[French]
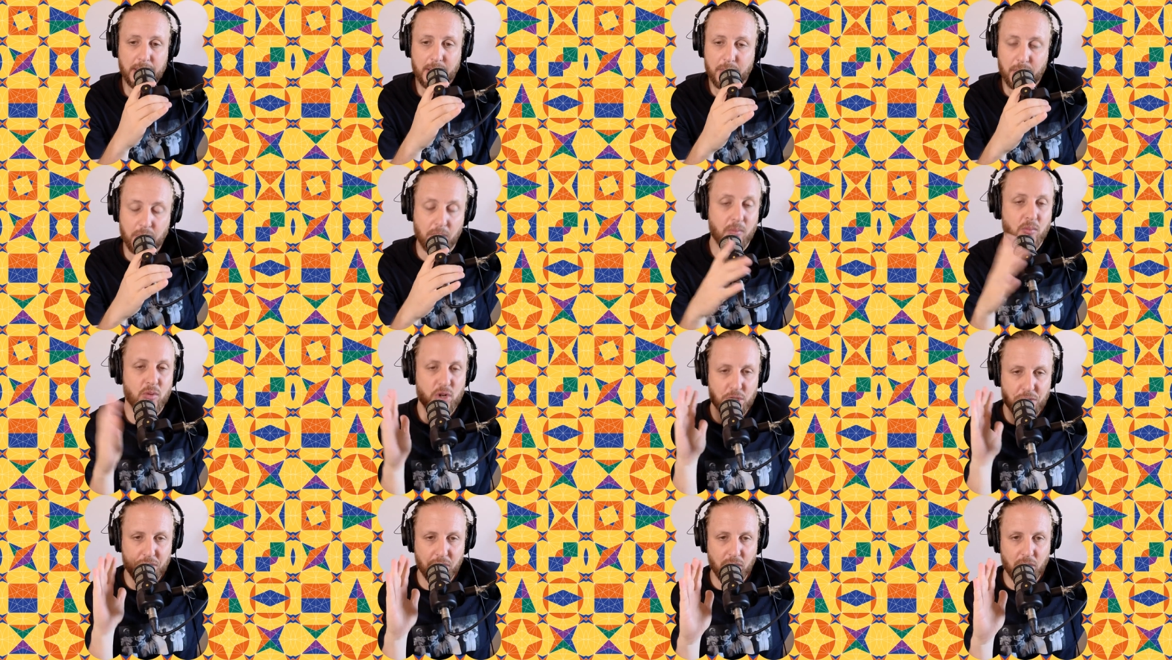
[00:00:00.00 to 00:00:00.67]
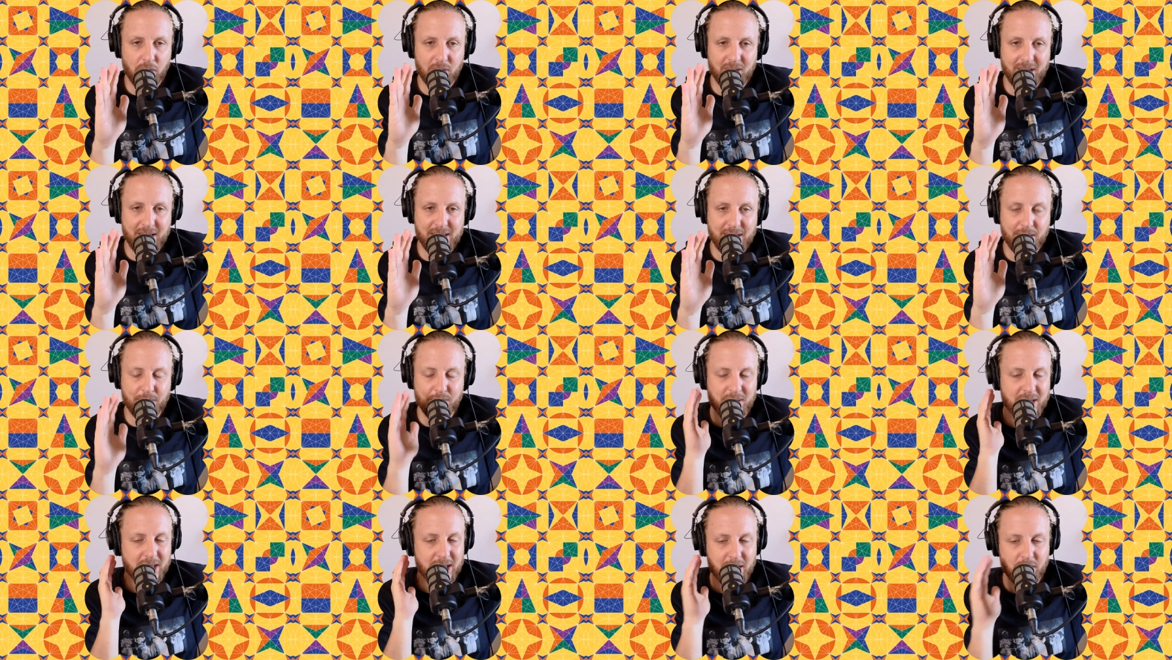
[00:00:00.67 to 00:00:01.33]
moi je suis encore très
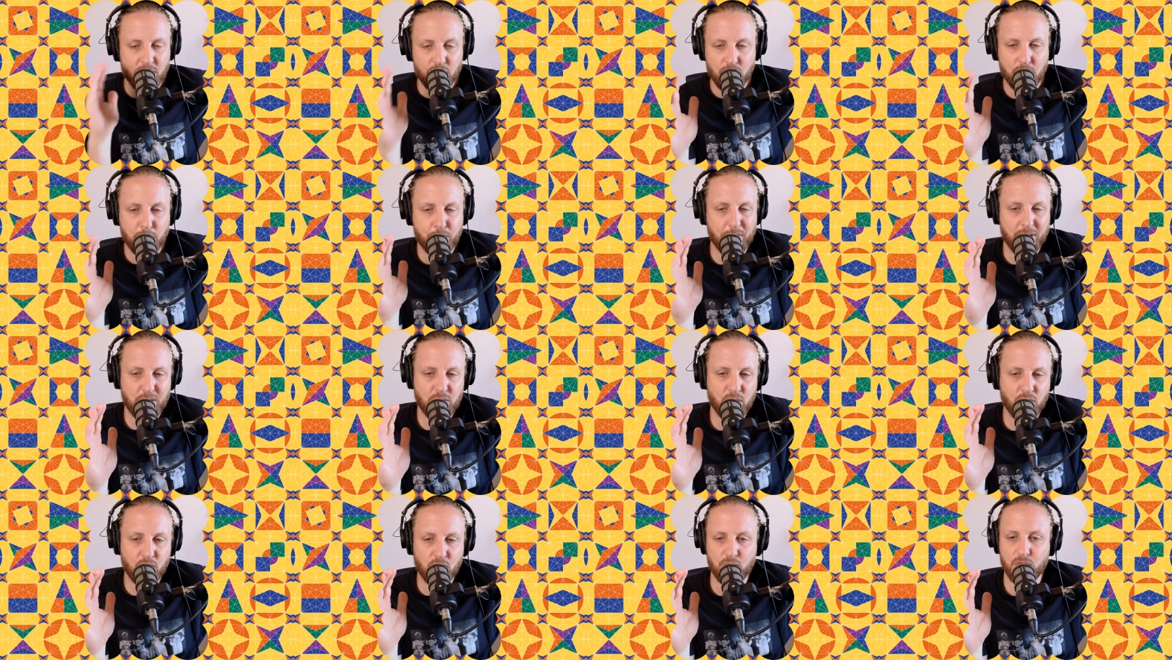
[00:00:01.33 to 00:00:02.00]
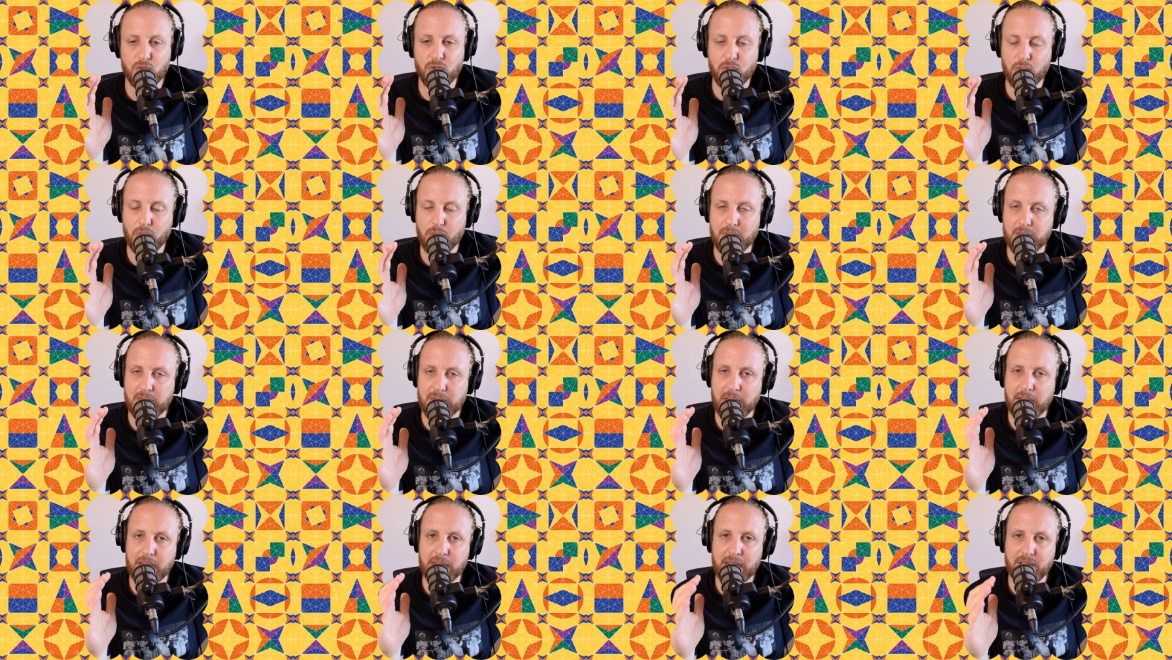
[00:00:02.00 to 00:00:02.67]
sceptique. Je suis pas du tout sûr que
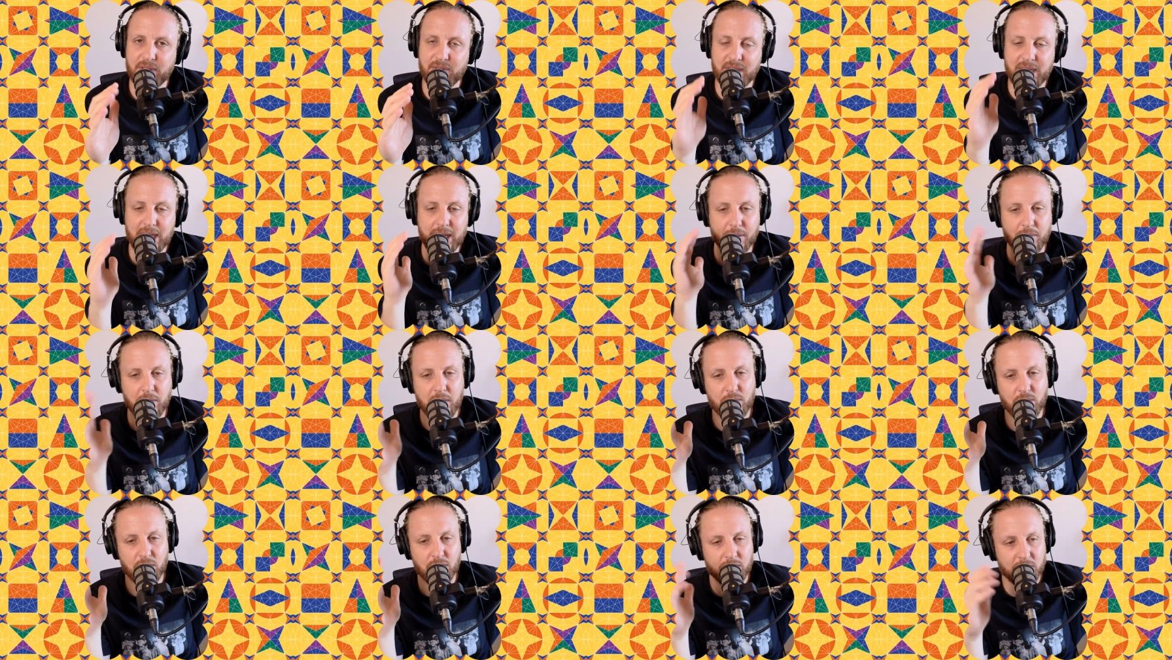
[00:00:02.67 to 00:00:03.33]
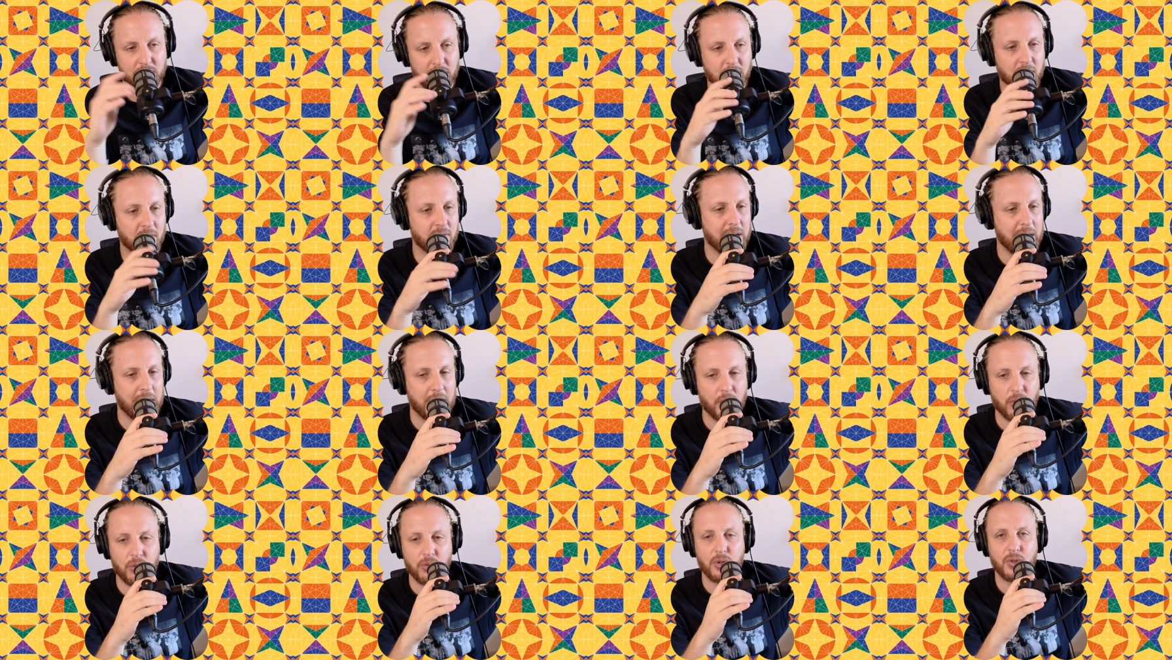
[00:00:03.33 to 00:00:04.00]
ça a un avenir. Mais bon,
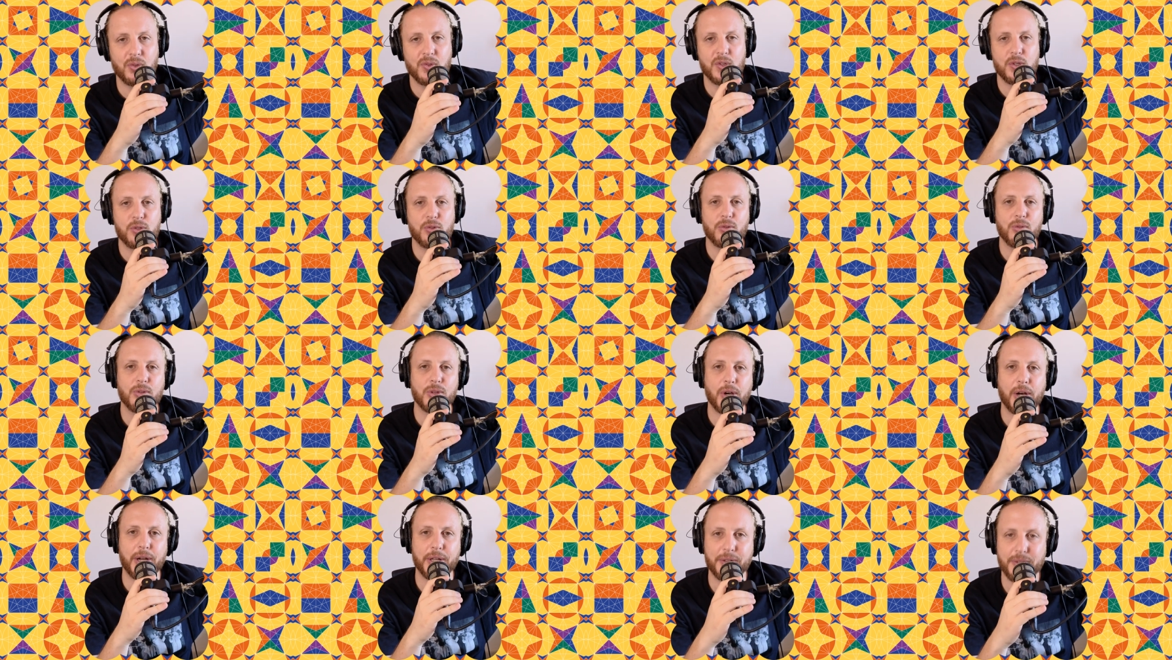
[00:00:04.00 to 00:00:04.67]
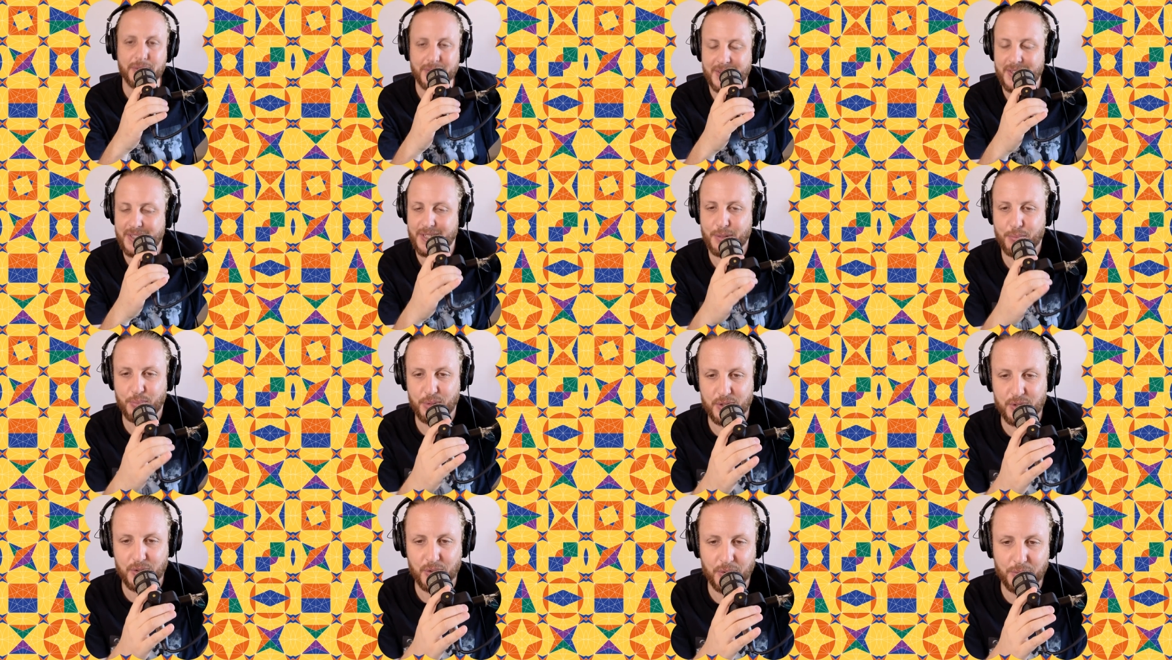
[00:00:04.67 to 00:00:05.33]
voilà, on en discutera dans des
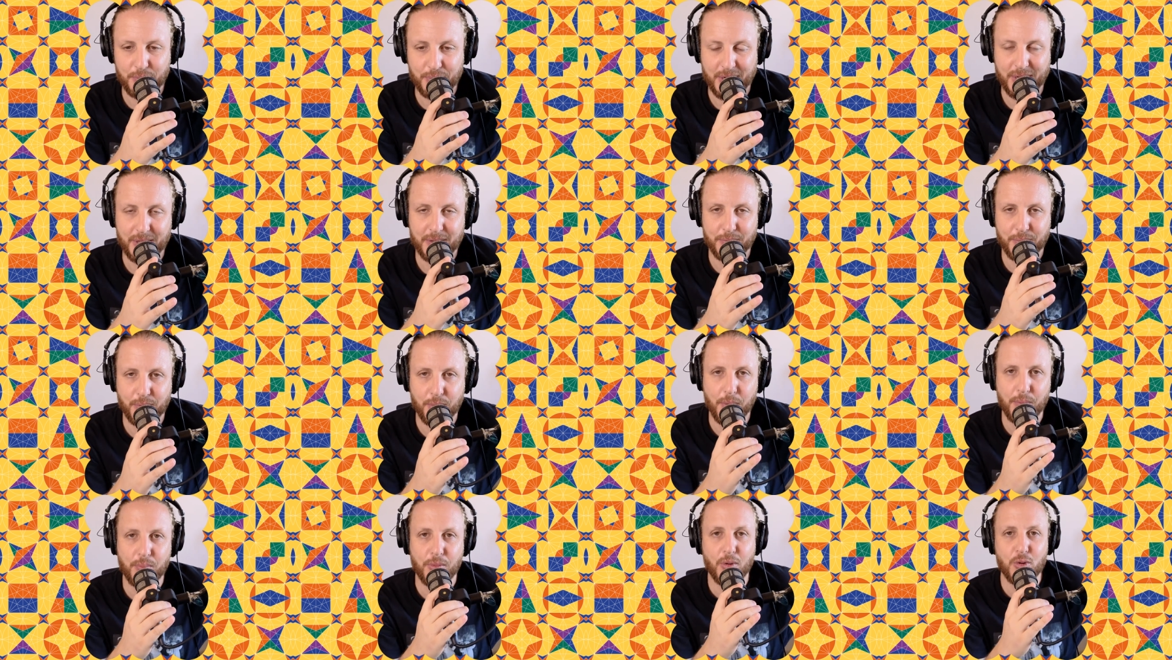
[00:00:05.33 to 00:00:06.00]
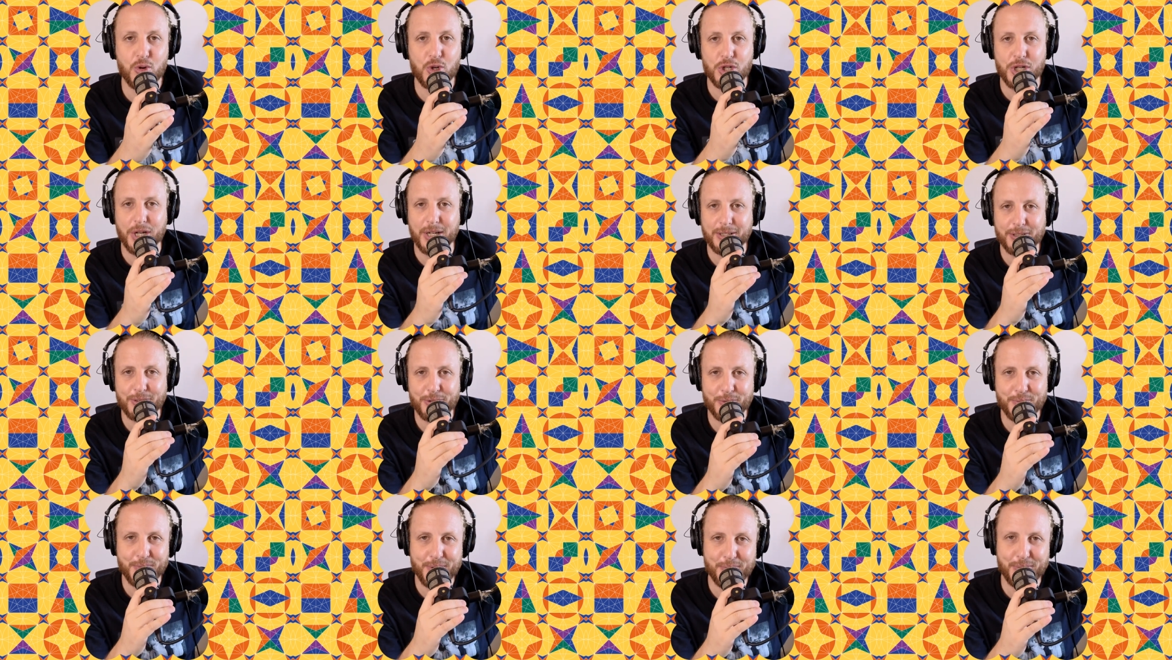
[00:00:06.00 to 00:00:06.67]
épisodes prochains
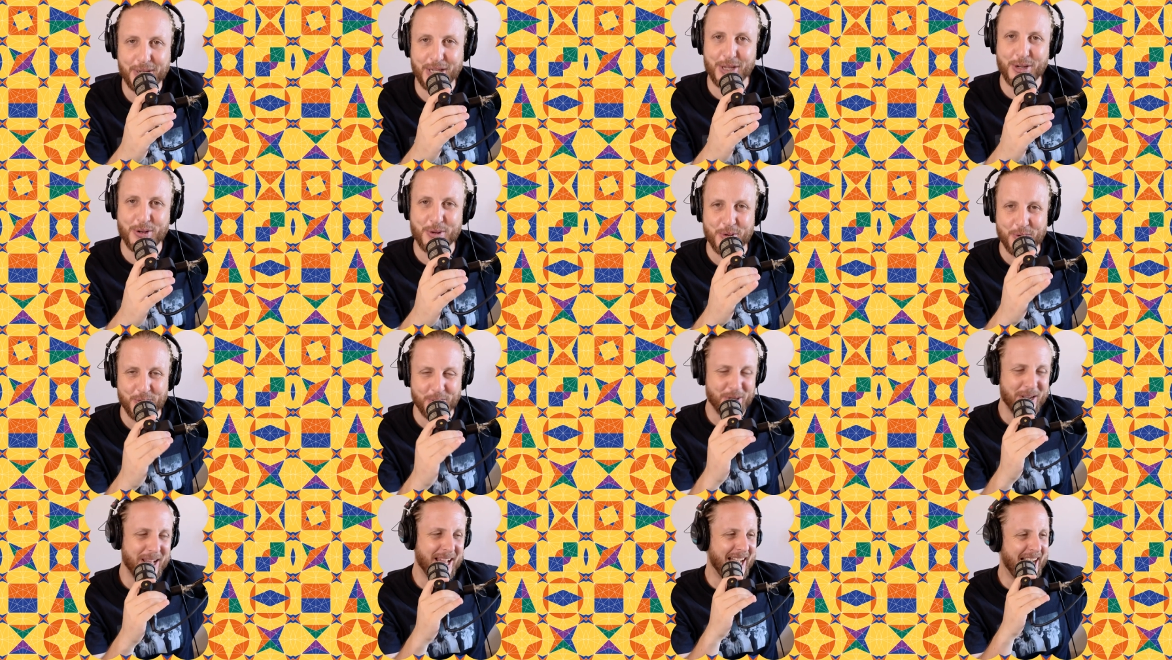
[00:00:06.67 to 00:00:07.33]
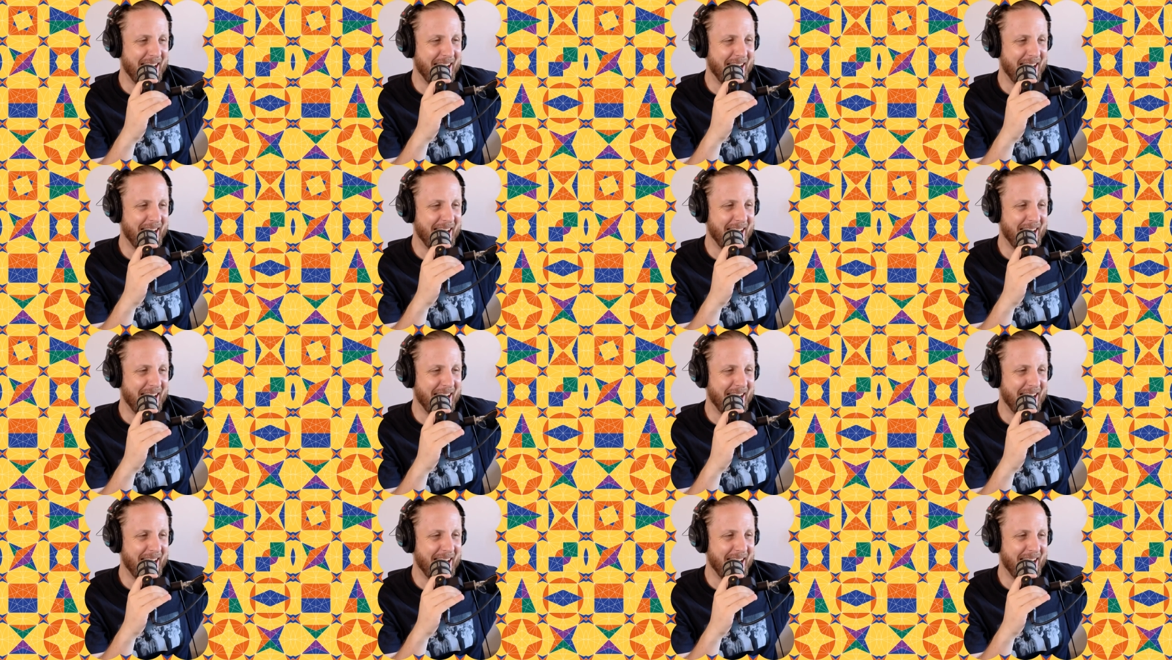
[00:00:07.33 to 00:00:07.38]
de mes bricolos.